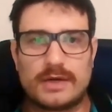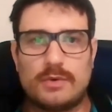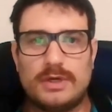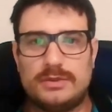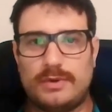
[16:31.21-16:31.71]

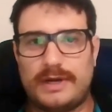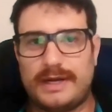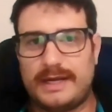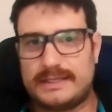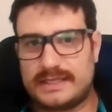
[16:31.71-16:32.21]
quanto
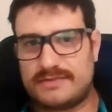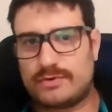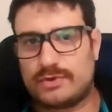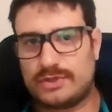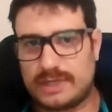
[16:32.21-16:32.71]
a essas
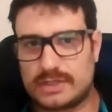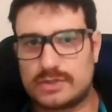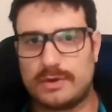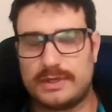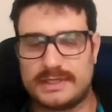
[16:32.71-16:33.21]

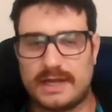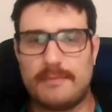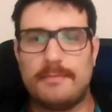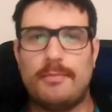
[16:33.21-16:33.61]
frustrações, sabe?